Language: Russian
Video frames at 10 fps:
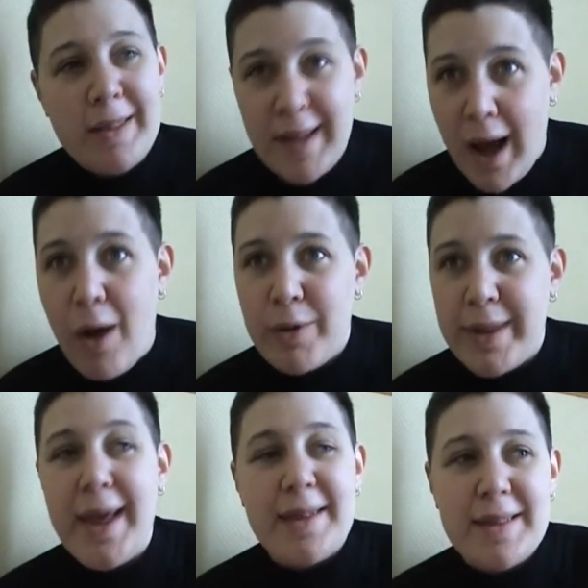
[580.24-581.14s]
Да,
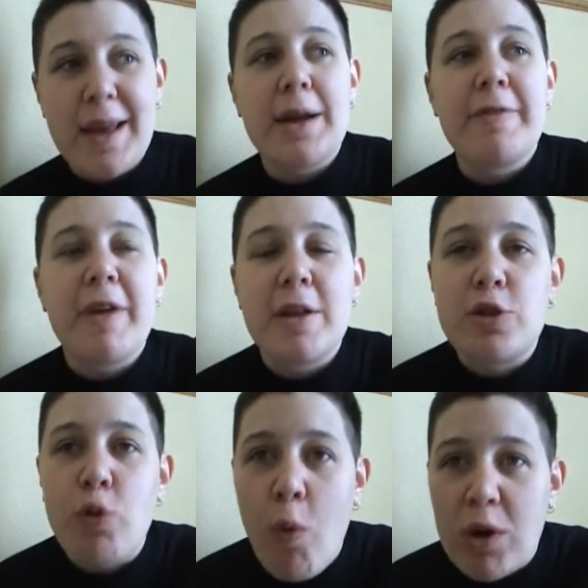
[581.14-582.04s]
окей, церковь
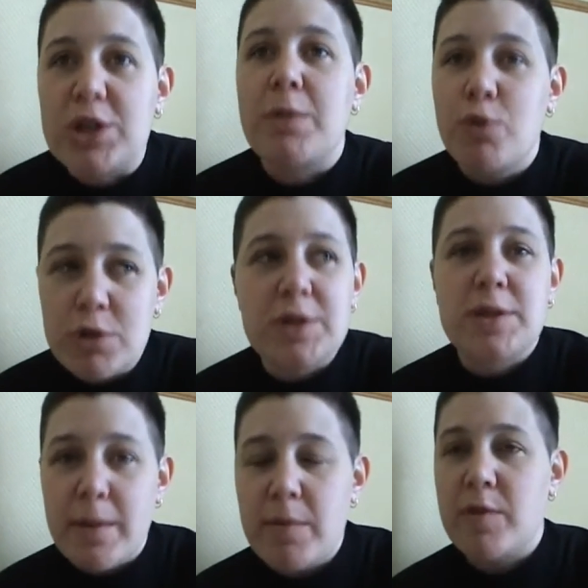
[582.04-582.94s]
тоже
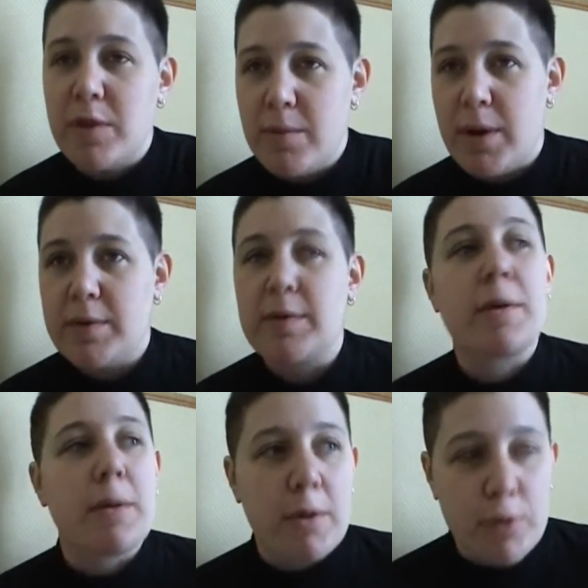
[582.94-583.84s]
может ими
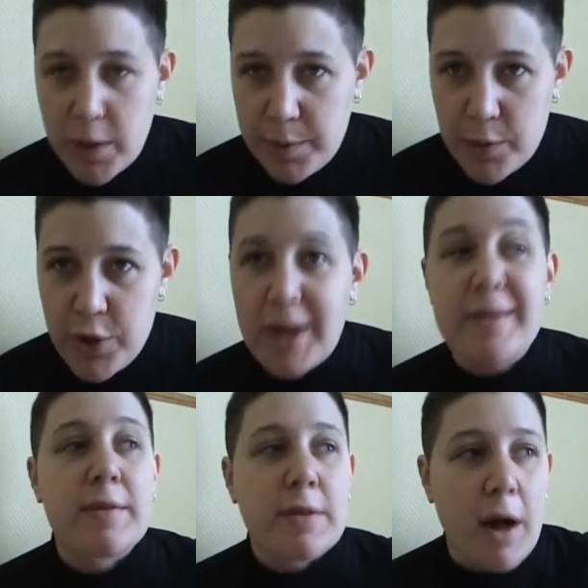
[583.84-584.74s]
заниматься. У них
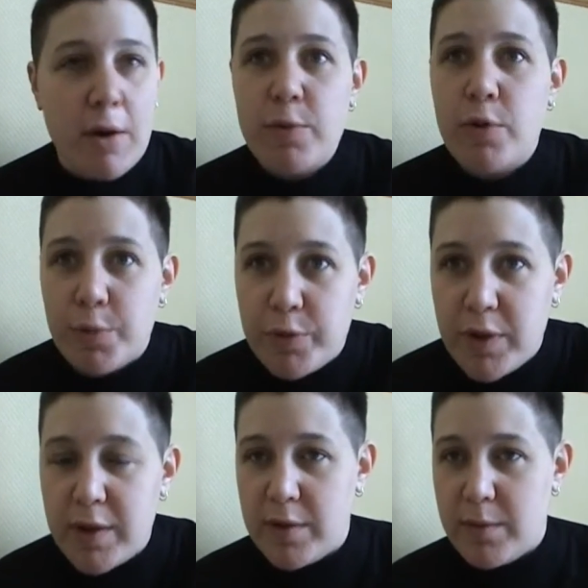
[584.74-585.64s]
получается, слава богу,
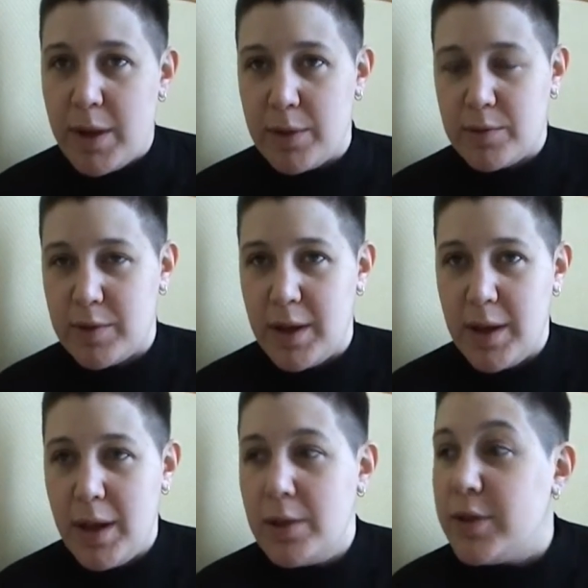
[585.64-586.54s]
пускай занимается.
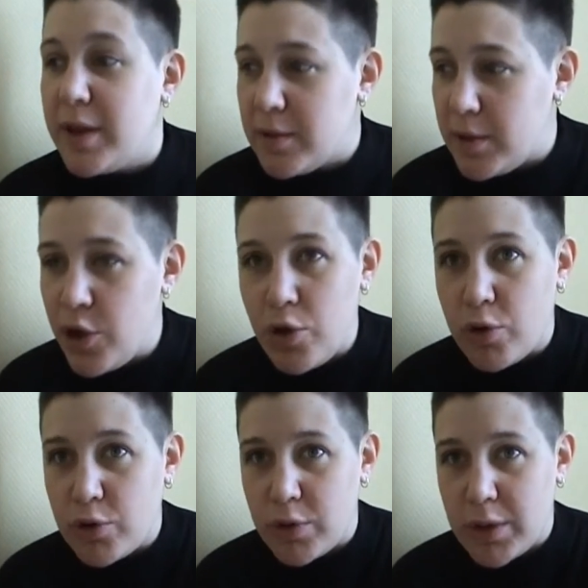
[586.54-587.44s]
Есть
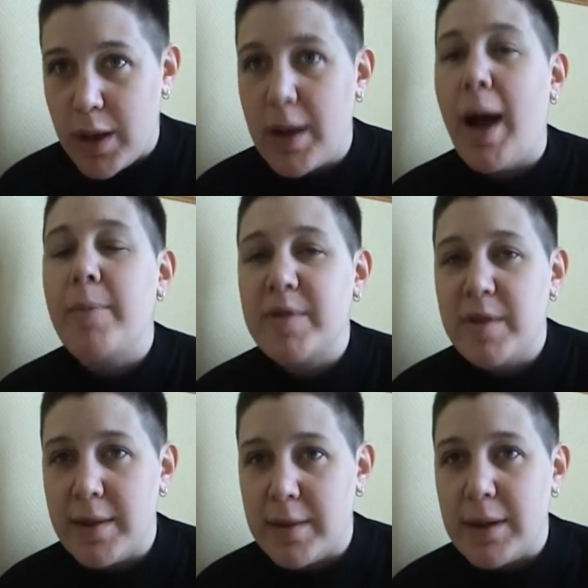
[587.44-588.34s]
еще кто-то,
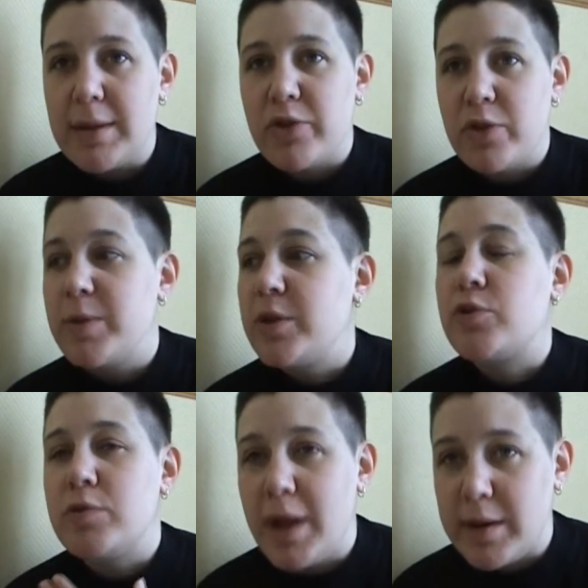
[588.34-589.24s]
обязательно. Должны быть
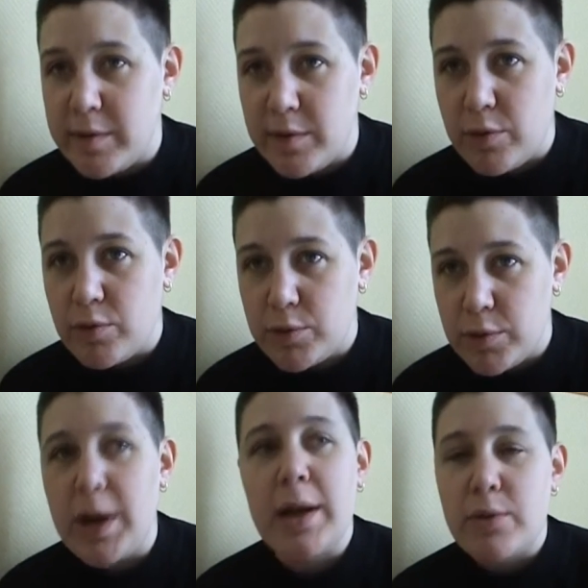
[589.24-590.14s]
государственные
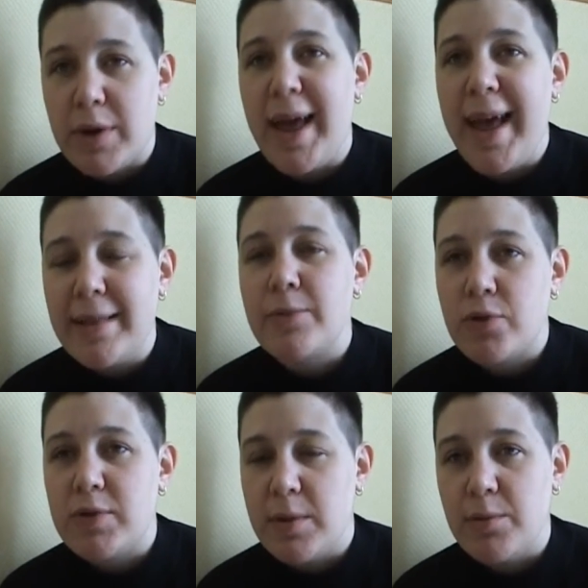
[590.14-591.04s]
структуры, которые этим
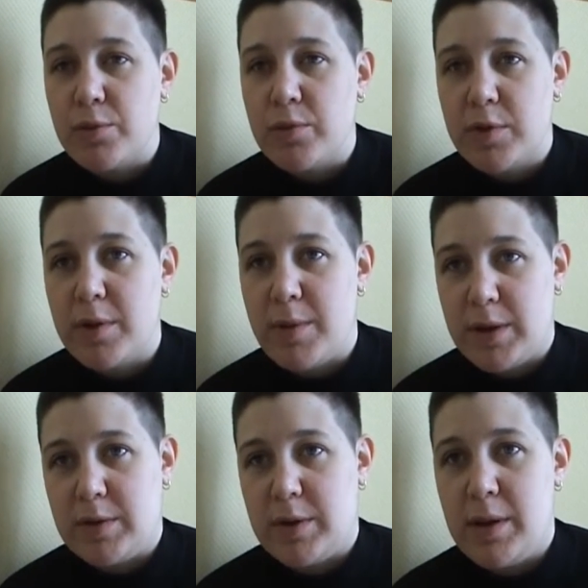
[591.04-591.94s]
же всем будут
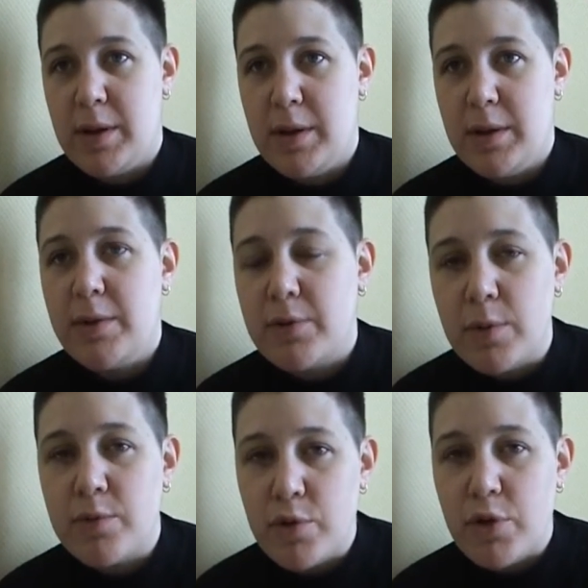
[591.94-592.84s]
заниматься. Ни в
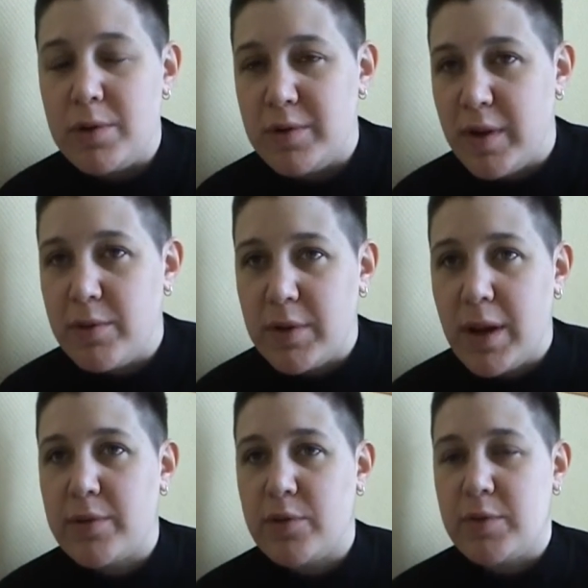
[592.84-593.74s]
коем случае нельзя вот
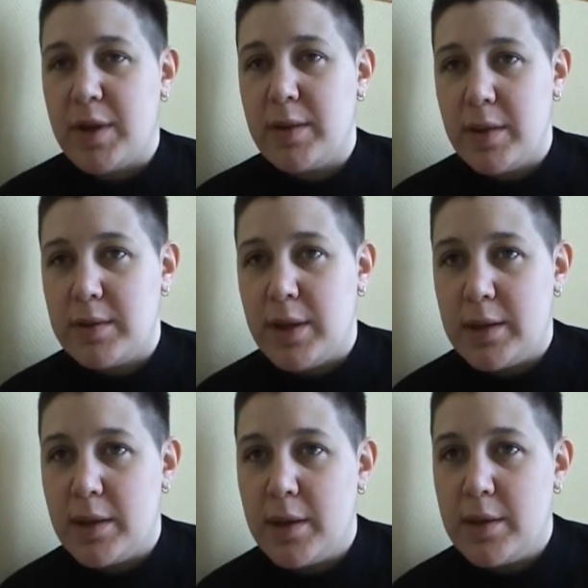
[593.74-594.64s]
так все взять и отдать